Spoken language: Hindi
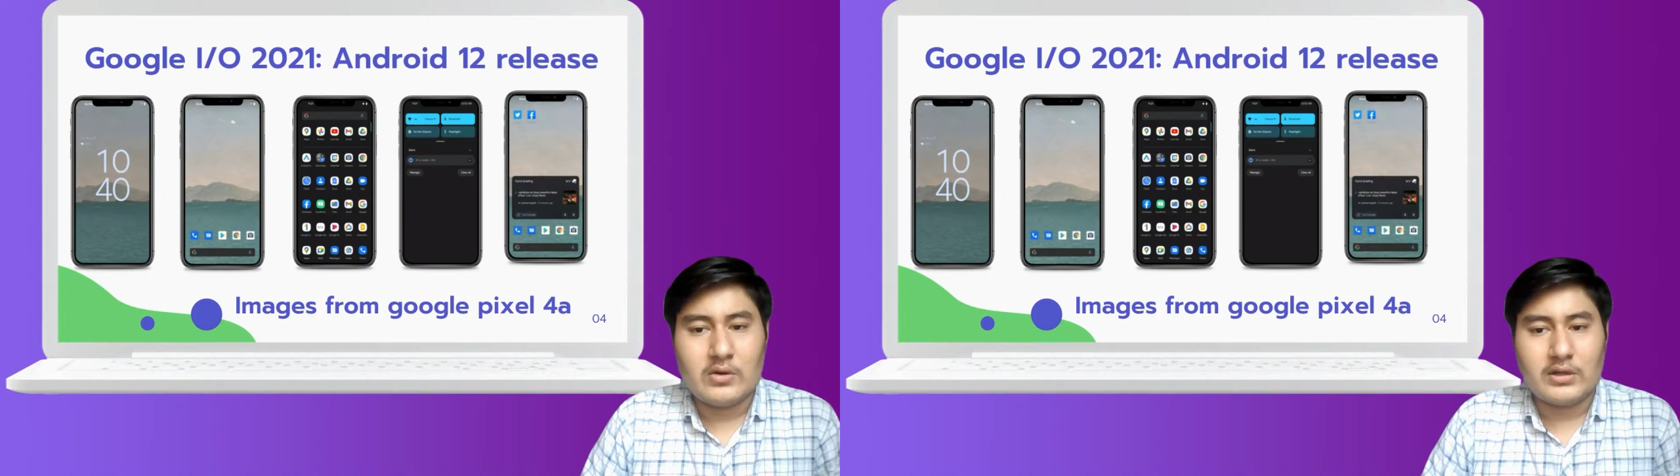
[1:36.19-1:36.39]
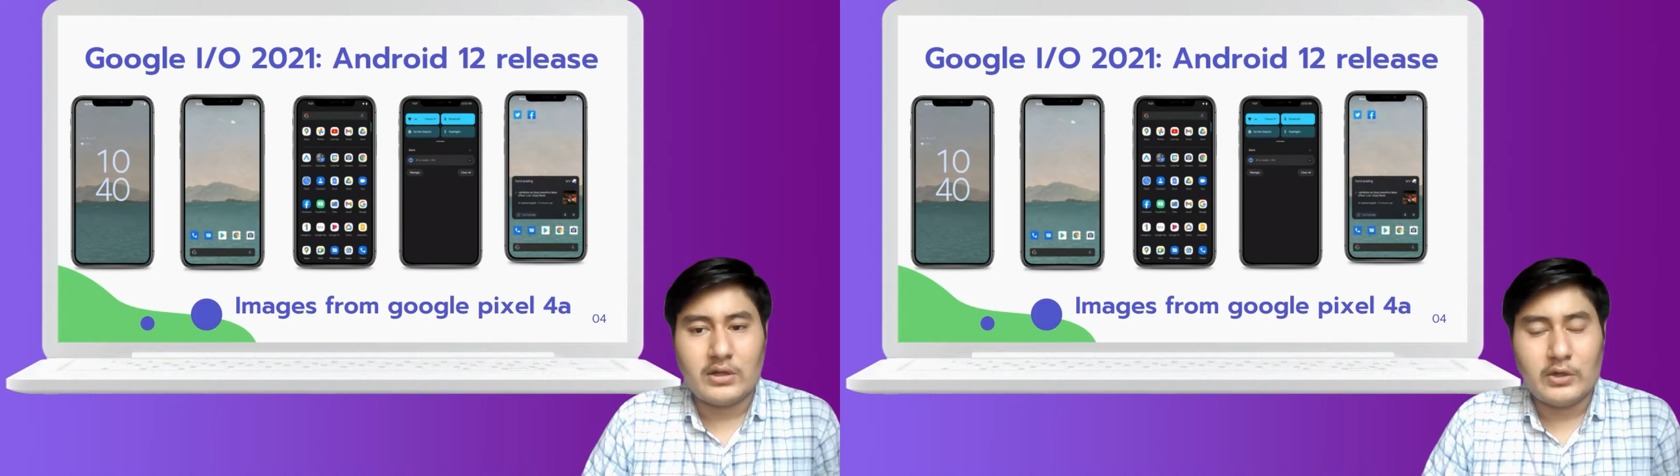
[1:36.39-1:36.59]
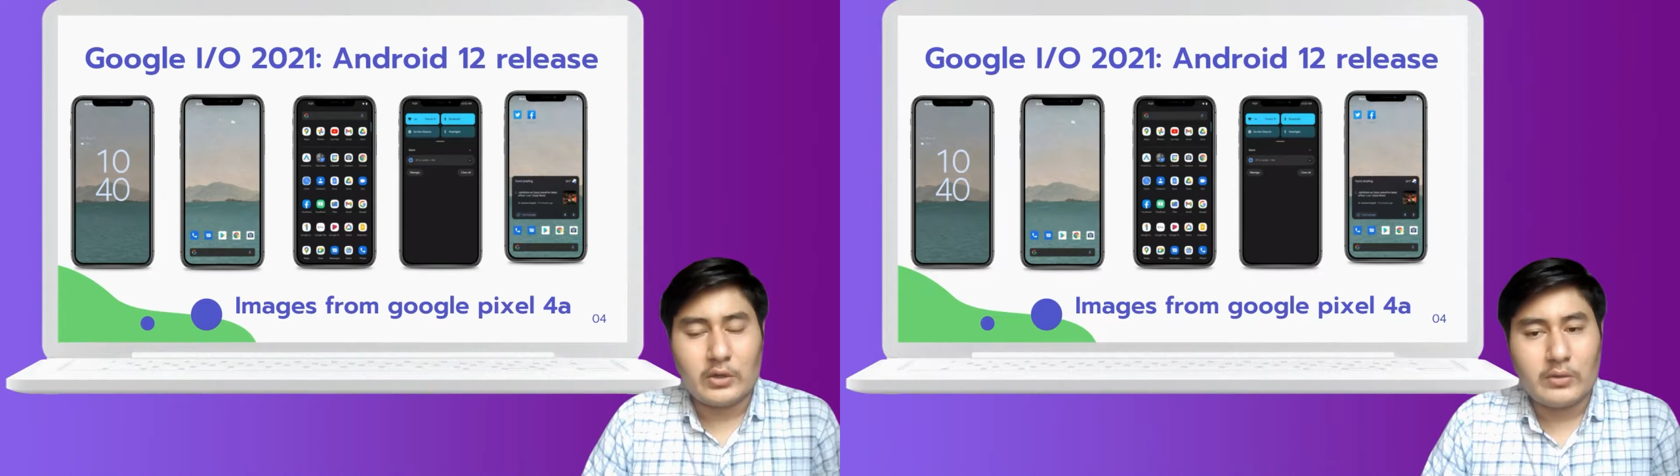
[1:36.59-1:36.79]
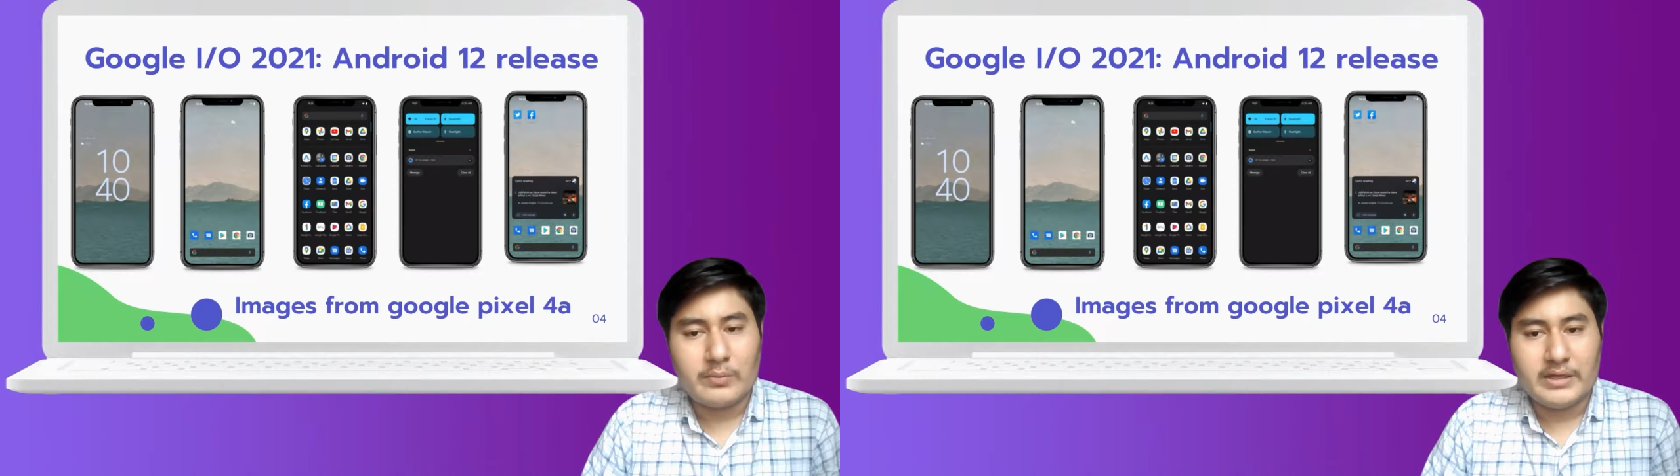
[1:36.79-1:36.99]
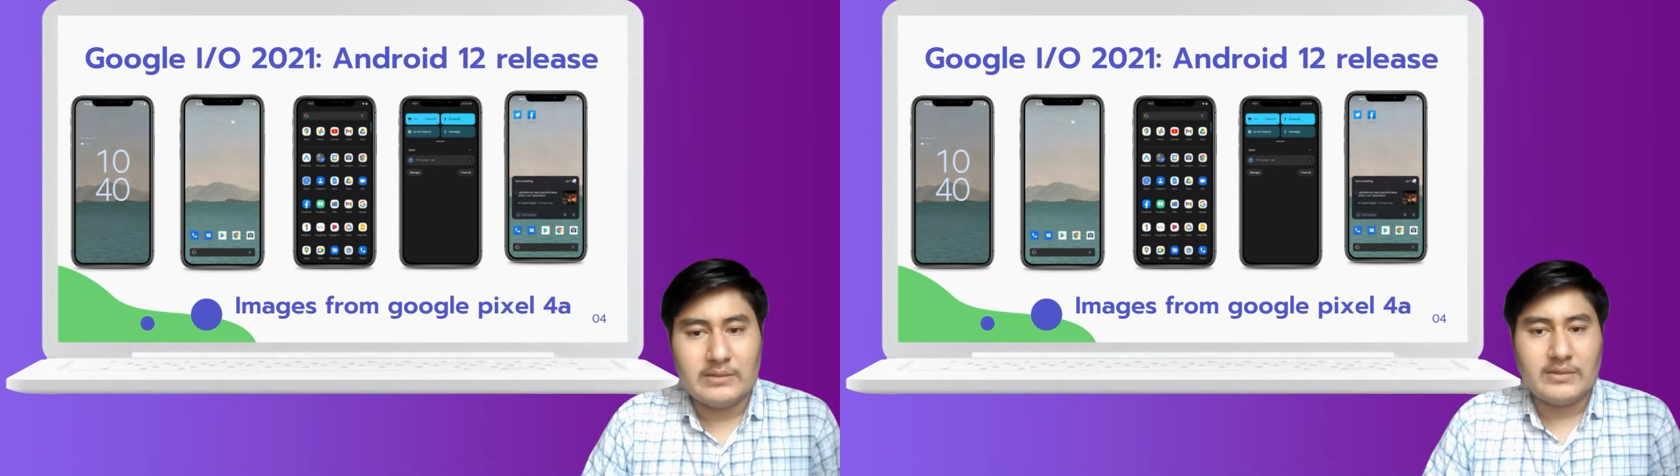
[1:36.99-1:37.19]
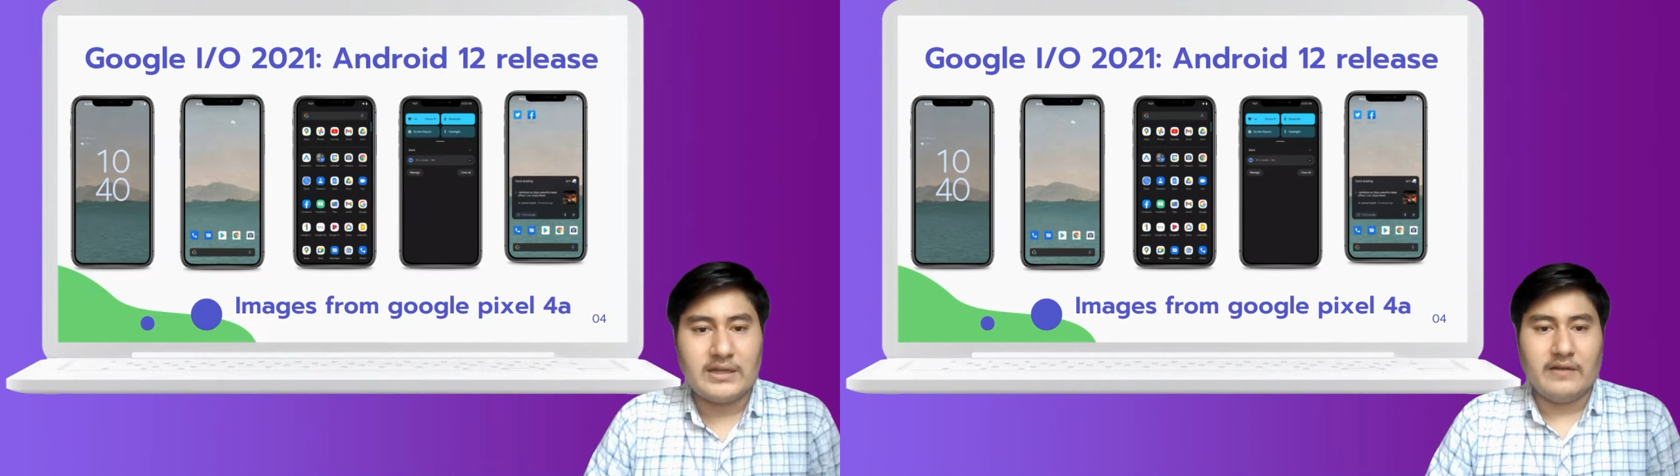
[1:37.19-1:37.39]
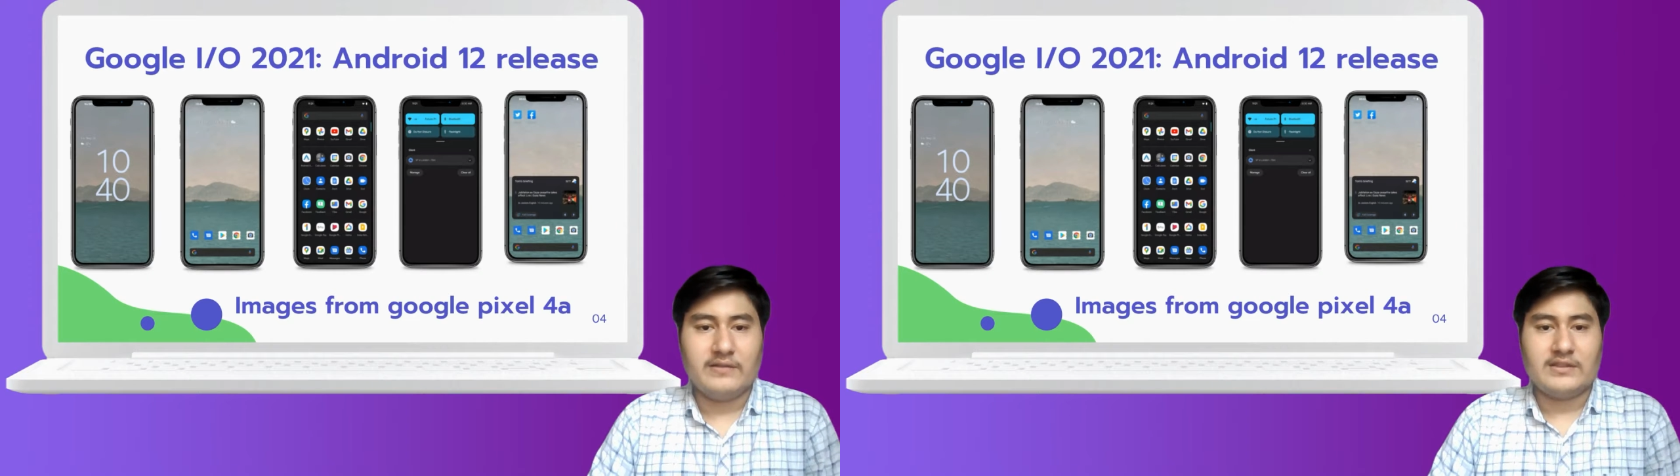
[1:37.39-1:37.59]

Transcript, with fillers: और कंट्रोल पैनल में काफ़ी